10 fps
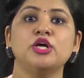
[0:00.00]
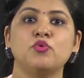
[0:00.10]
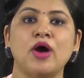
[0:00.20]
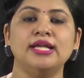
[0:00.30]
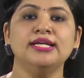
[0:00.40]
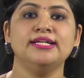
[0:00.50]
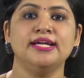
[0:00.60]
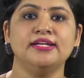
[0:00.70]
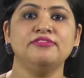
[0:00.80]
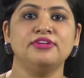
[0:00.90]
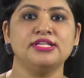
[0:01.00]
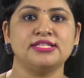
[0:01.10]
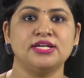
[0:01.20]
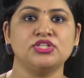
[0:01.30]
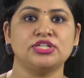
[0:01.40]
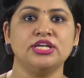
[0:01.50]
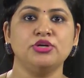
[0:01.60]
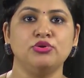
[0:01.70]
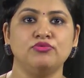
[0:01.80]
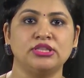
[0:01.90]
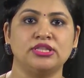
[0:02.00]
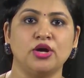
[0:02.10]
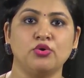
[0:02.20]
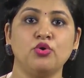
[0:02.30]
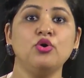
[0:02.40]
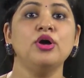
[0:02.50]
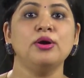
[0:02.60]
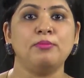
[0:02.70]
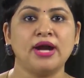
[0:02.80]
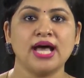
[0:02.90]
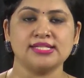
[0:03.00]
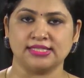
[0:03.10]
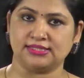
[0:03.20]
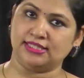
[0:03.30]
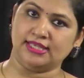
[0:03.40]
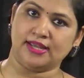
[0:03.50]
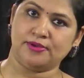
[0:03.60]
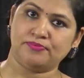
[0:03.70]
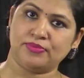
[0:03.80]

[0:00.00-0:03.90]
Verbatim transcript: क्वालिटेटिव रिसर्च की गुणवत्ता को बढ़ा सकती है